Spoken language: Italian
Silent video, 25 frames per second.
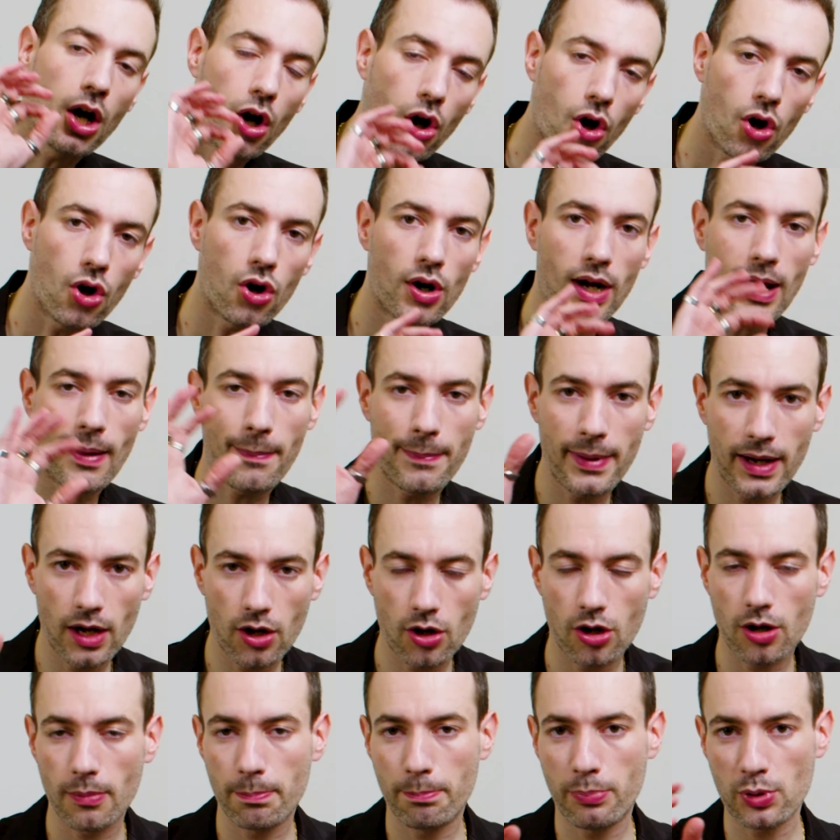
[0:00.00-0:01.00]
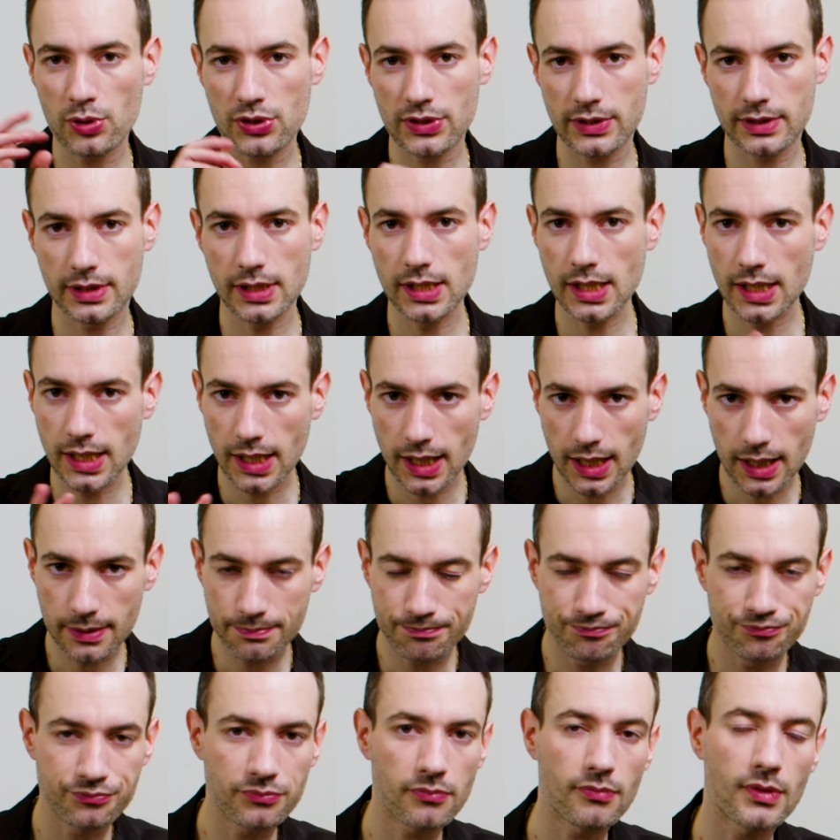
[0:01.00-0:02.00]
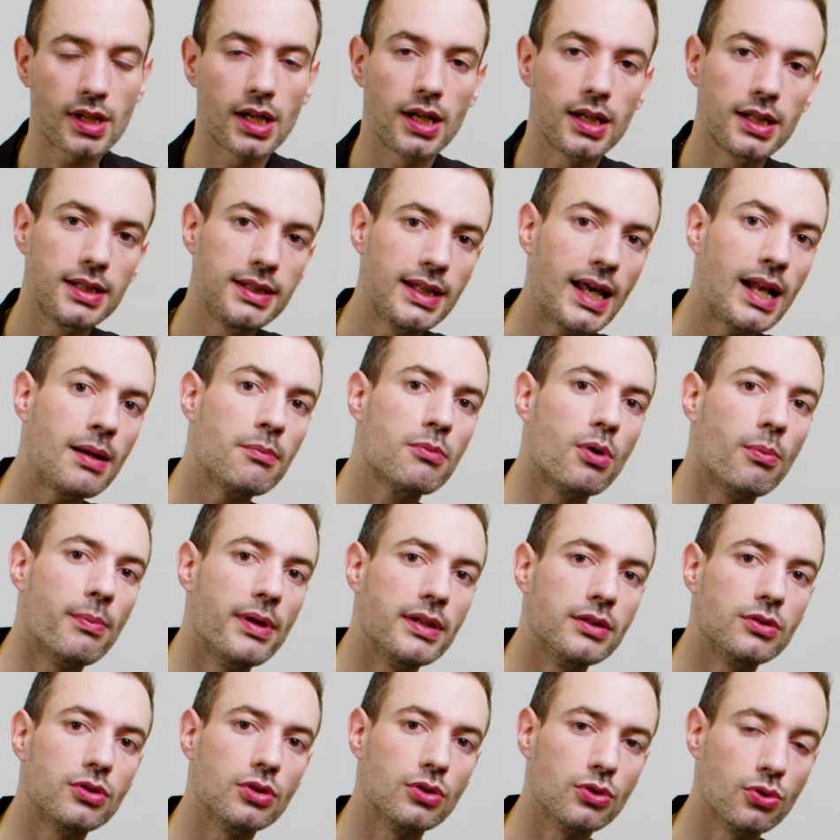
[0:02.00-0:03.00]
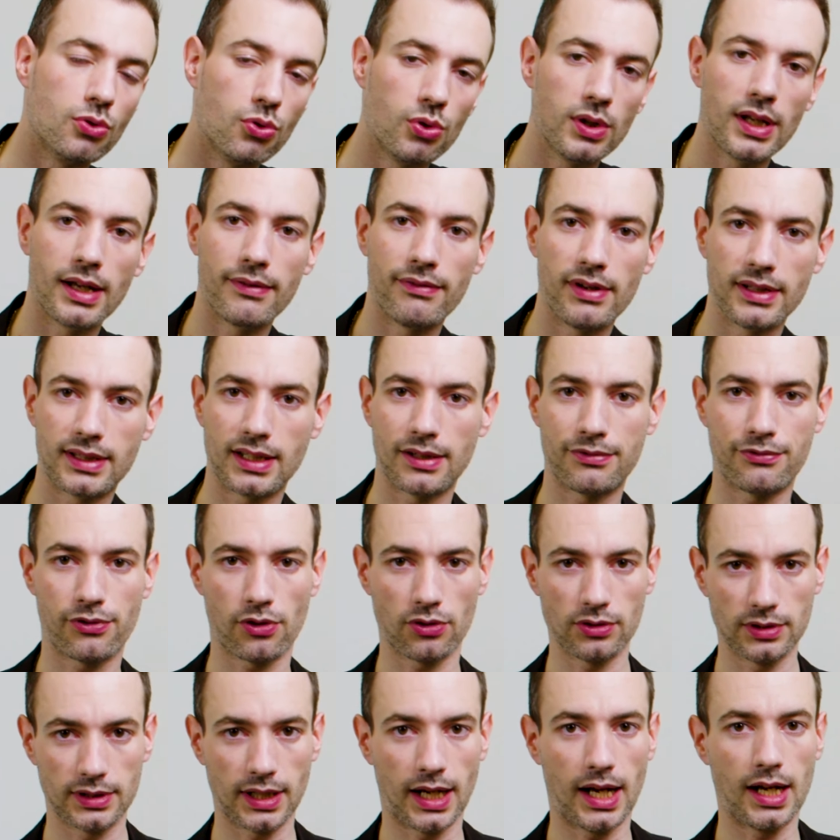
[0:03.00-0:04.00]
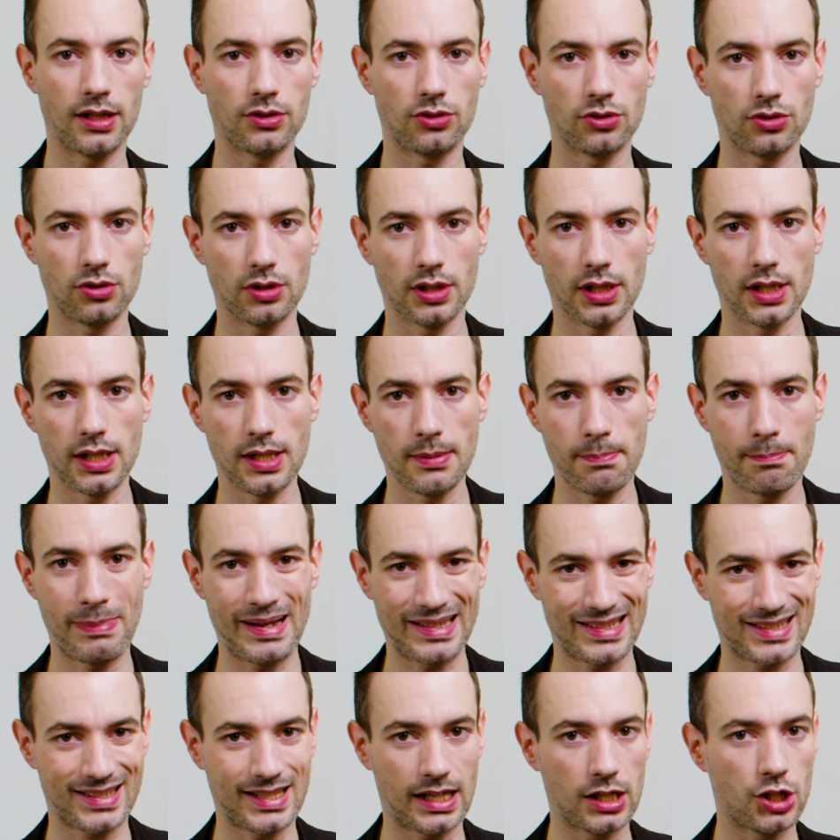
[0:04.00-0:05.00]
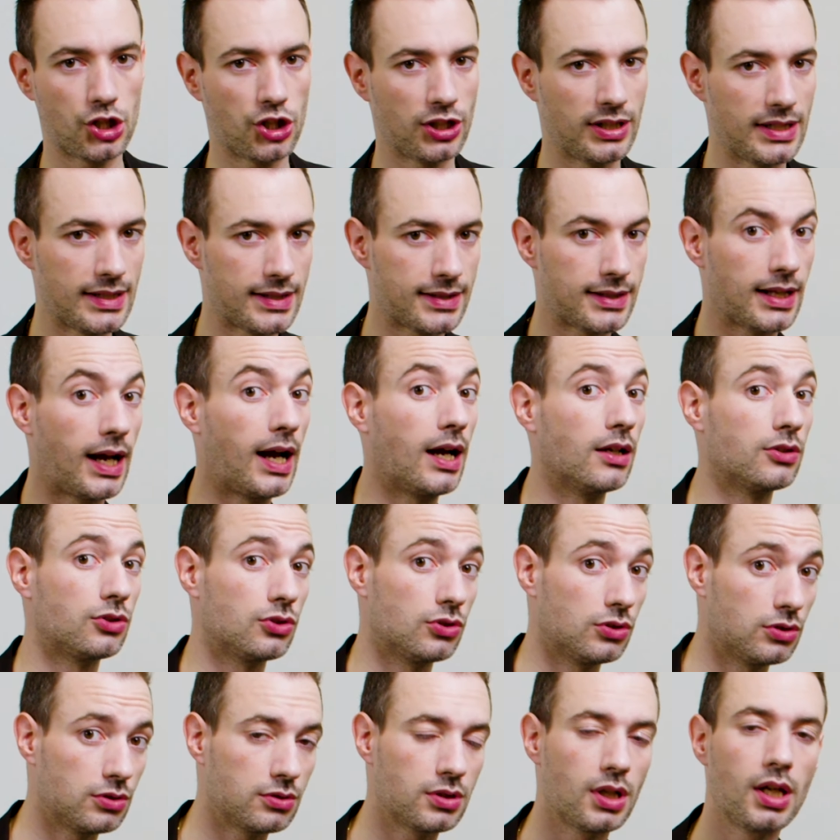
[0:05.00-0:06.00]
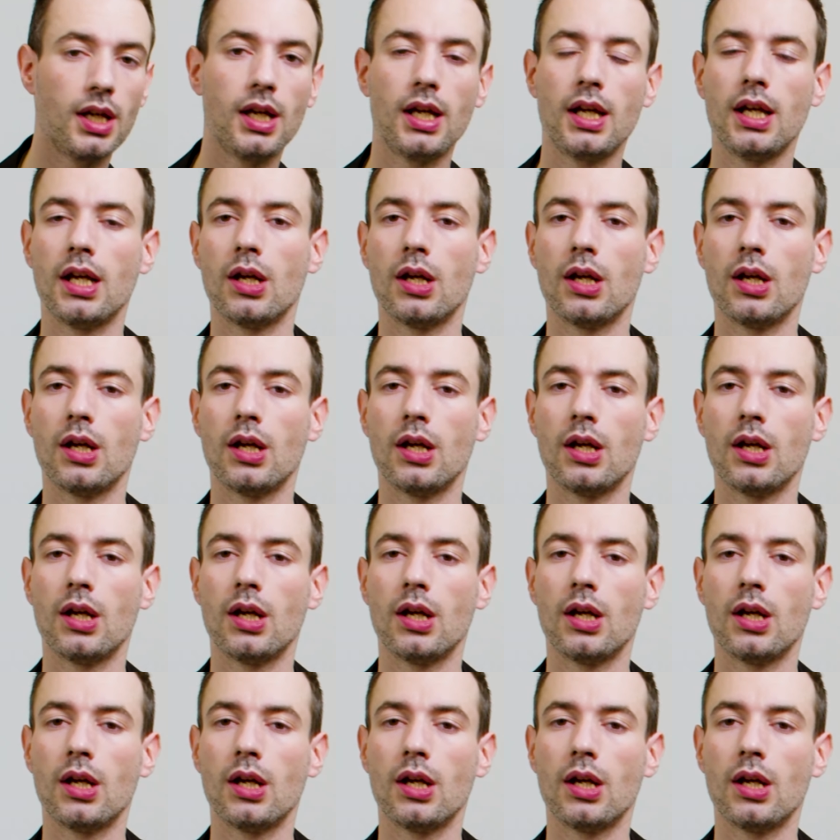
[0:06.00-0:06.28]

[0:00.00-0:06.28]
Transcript: Ora però postilla nel momento in cui avete affrontato i passaggi di stato,